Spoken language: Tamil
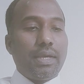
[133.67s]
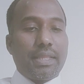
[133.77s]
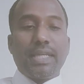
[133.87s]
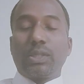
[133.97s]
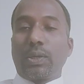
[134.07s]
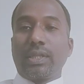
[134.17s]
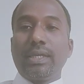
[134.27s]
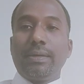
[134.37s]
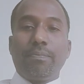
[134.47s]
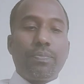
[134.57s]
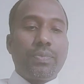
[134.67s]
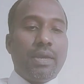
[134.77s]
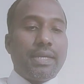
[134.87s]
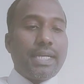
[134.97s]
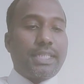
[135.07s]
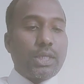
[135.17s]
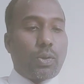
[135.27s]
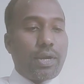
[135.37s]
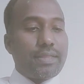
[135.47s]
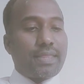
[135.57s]
இதைத் தொடர்ந்து எட்டு
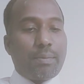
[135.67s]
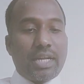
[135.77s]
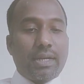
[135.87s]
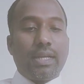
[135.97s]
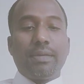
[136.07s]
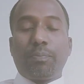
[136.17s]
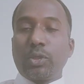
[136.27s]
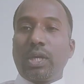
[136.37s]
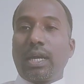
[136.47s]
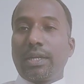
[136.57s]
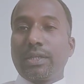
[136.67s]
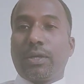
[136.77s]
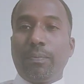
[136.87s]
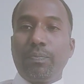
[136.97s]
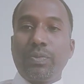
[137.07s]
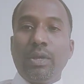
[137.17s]
கோடி தமிழர்களின் பொதுநலனுக்கும்